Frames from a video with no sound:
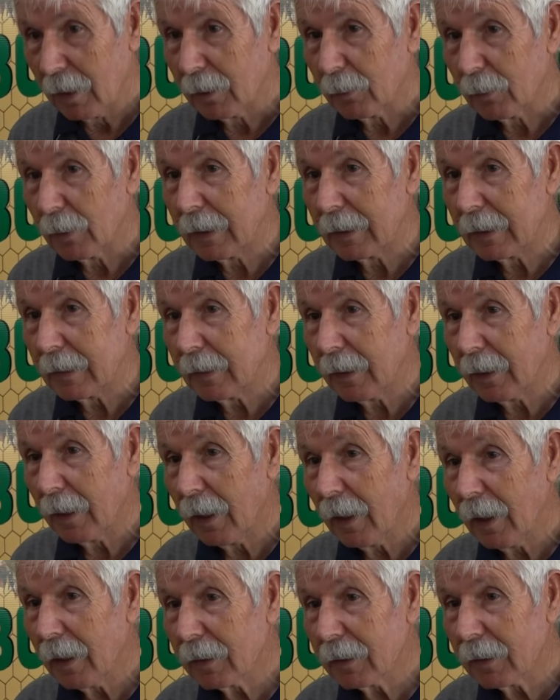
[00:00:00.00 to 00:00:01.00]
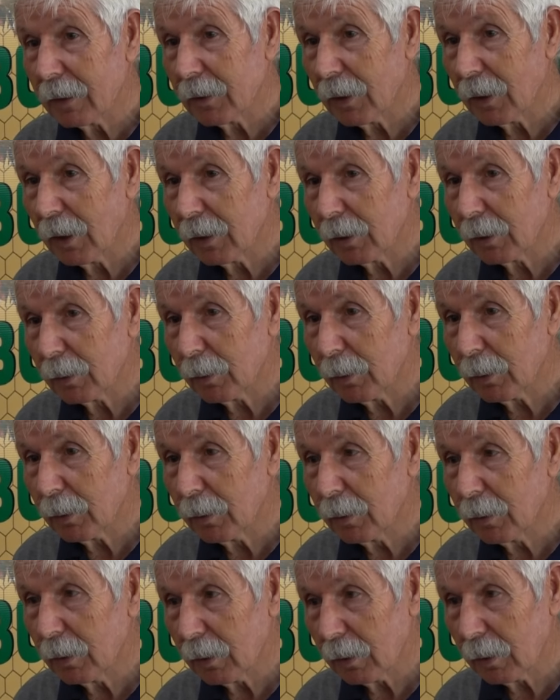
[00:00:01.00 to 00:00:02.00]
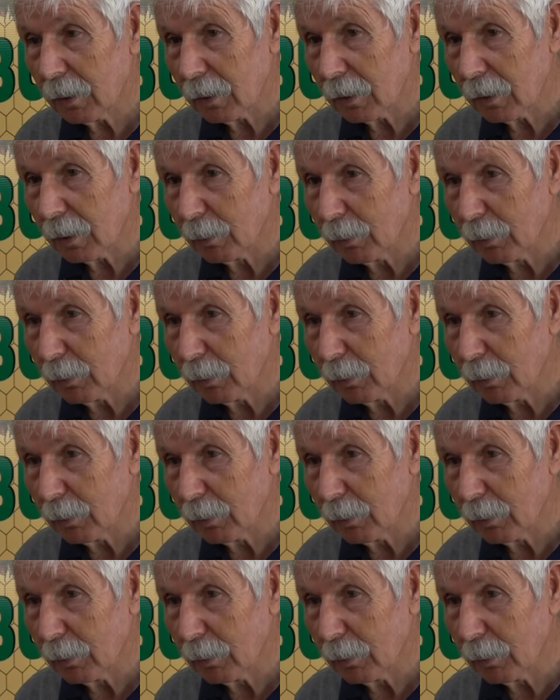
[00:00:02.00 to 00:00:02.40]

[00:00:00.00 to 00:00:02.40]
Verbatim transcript: Dolayısıyla her geçen gün e,